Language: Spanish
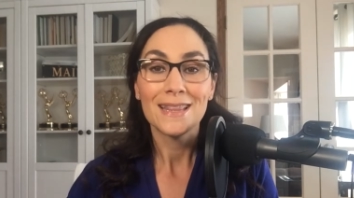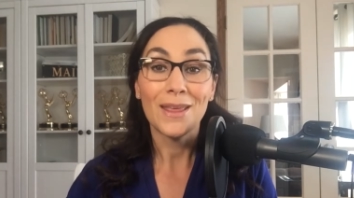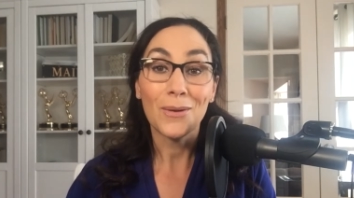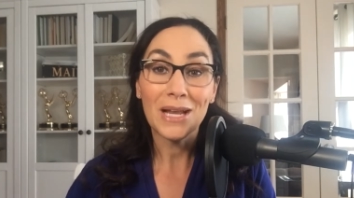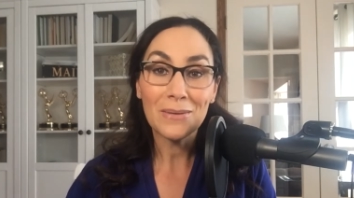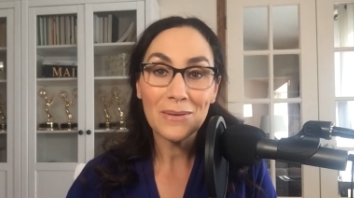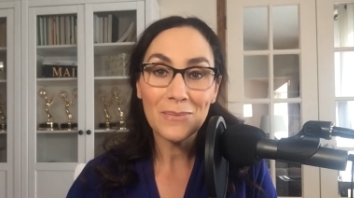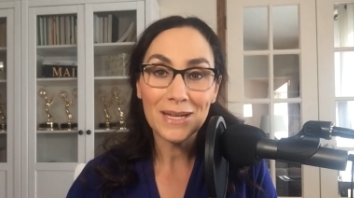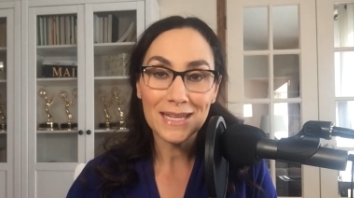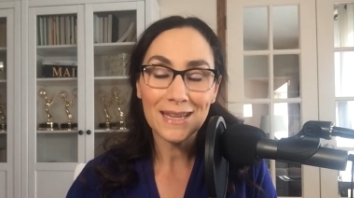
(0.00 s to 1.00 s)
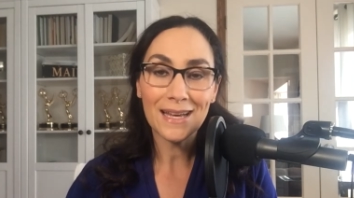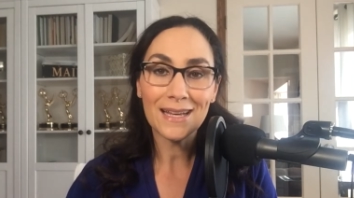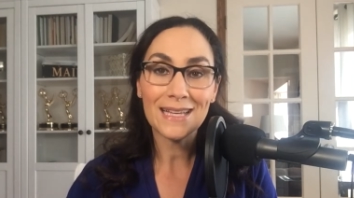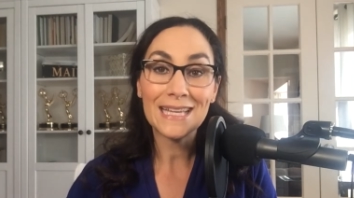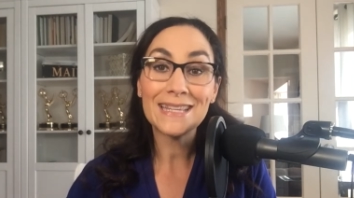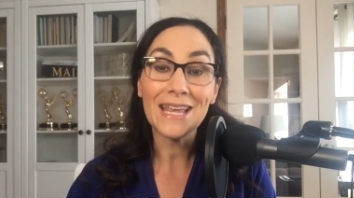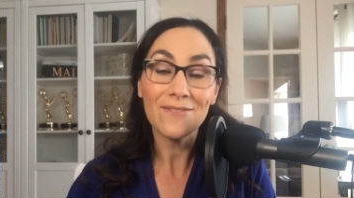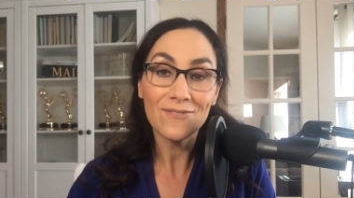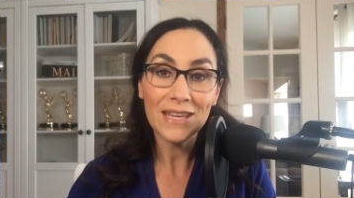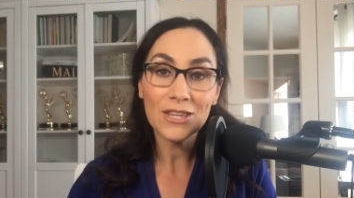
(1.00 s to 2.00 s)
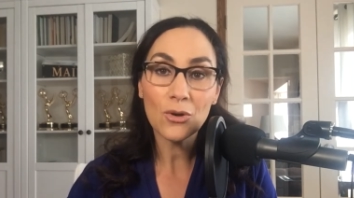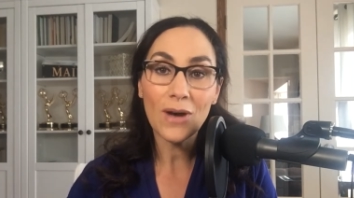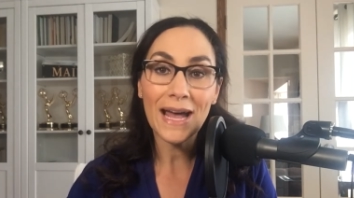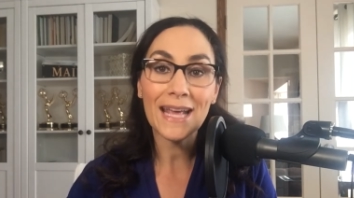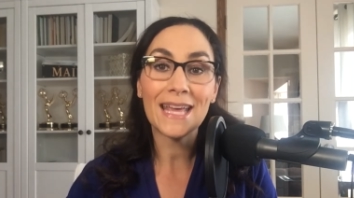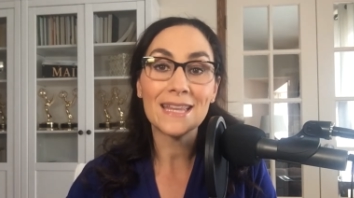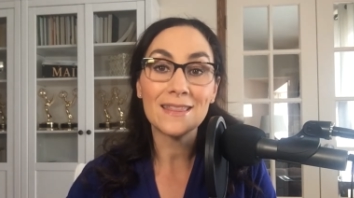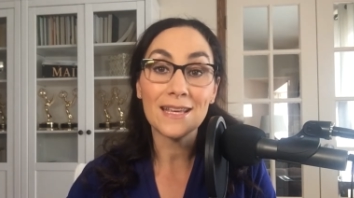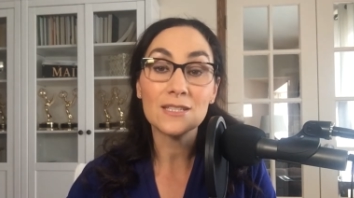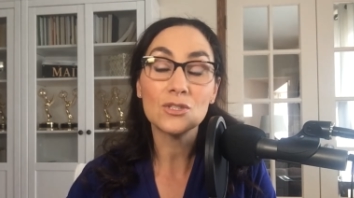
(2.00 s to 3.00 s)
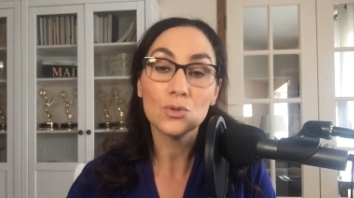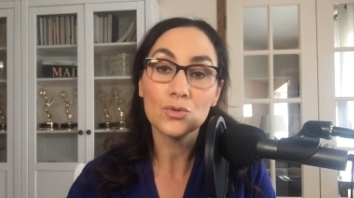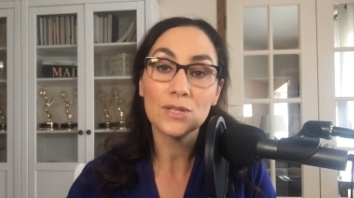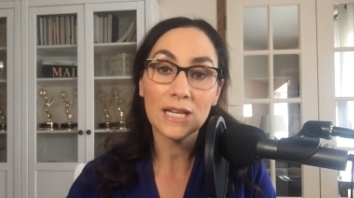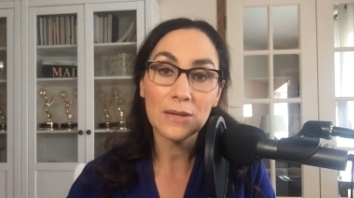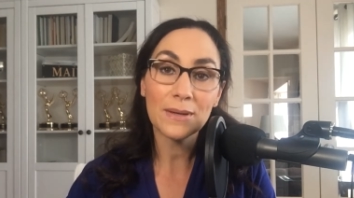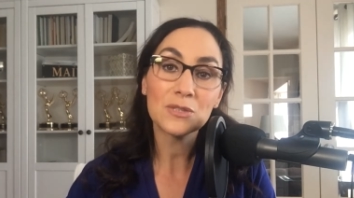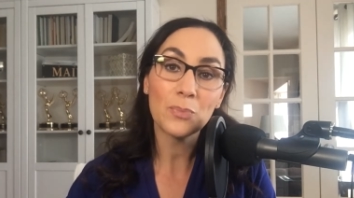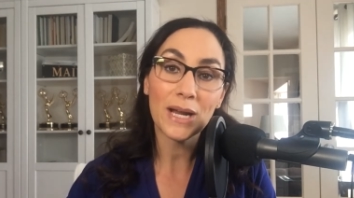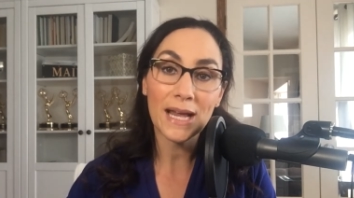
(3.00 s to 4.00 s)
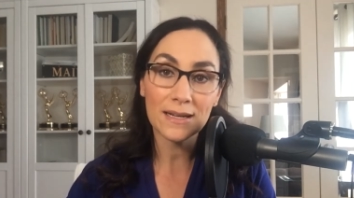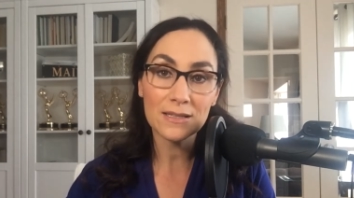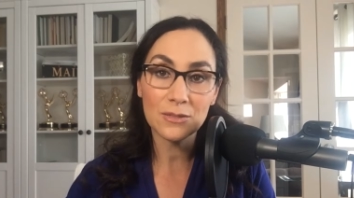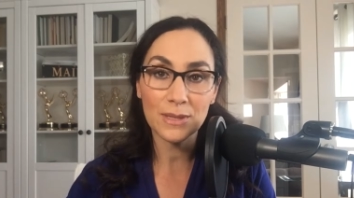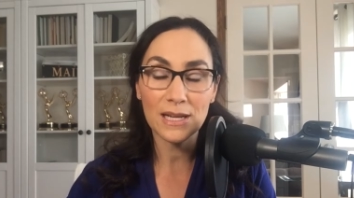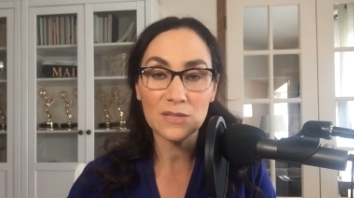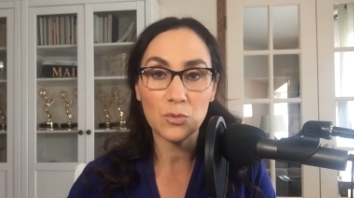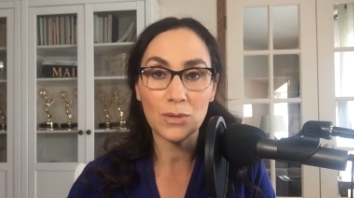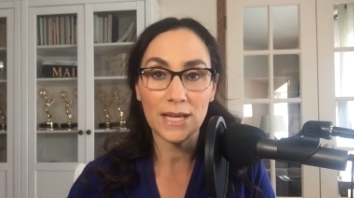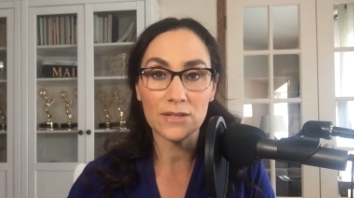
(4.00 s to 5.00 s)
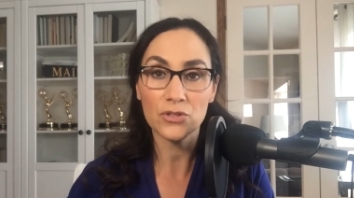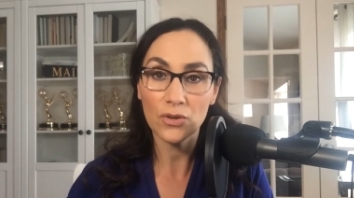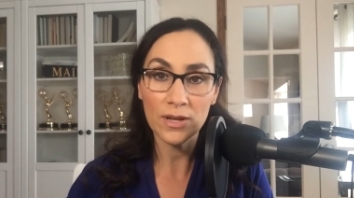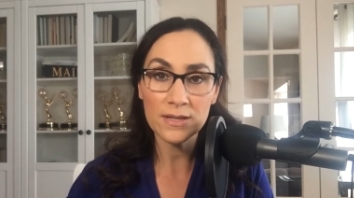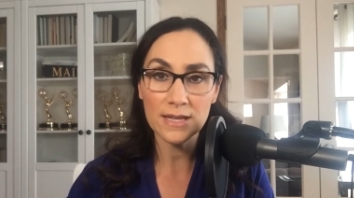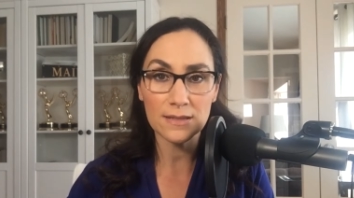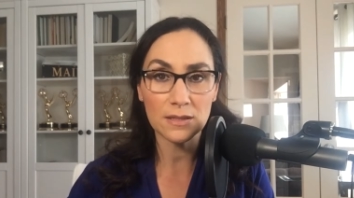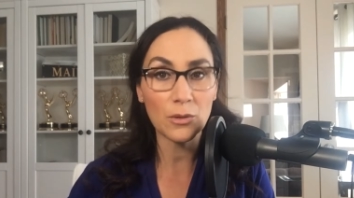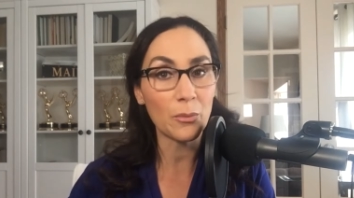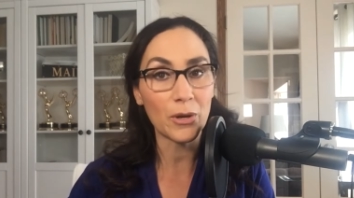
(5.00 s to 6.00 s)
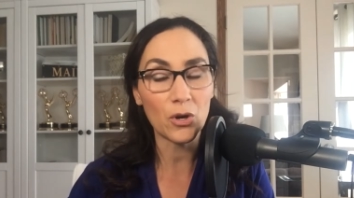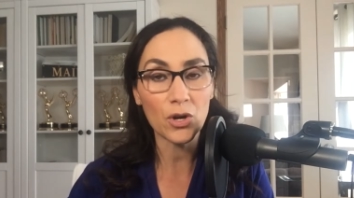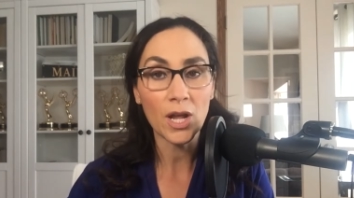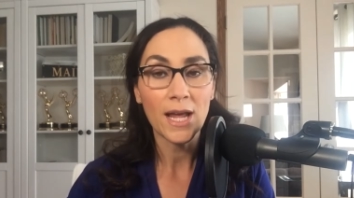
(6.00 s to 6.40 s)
te doy la bienvenida y te invito a que te suscribas para recibir las publicaciones de Así o Mejor